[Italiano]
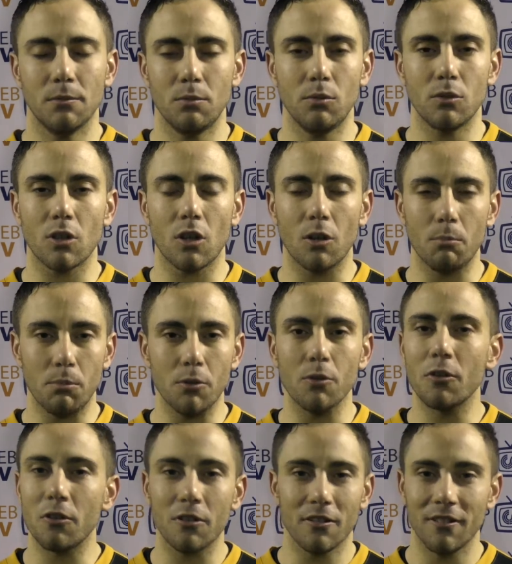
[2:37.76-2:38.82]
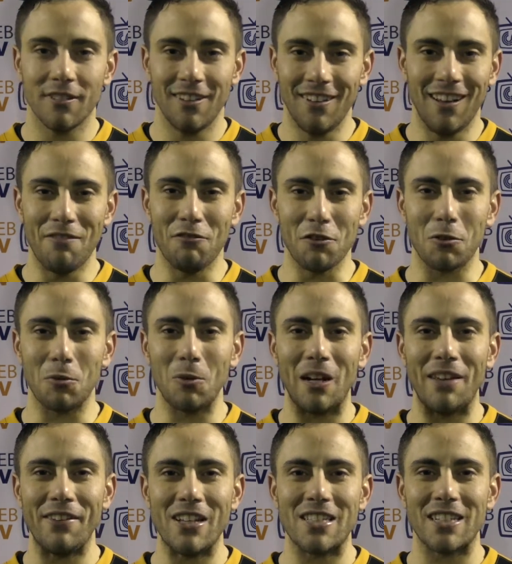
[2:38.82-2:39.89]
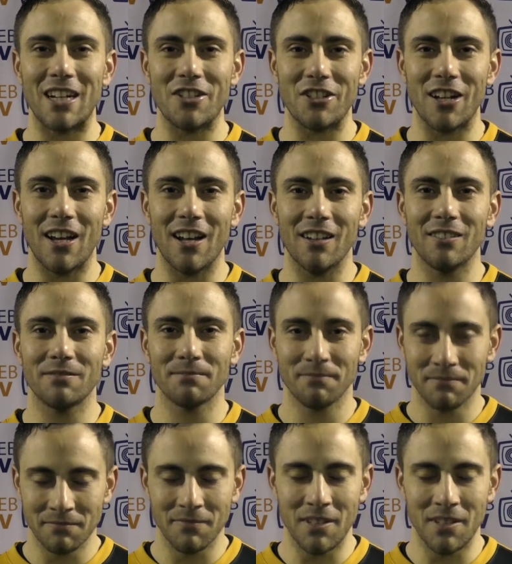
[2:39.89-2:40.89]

purtroppo la fortuna... Ma anche nei risultati.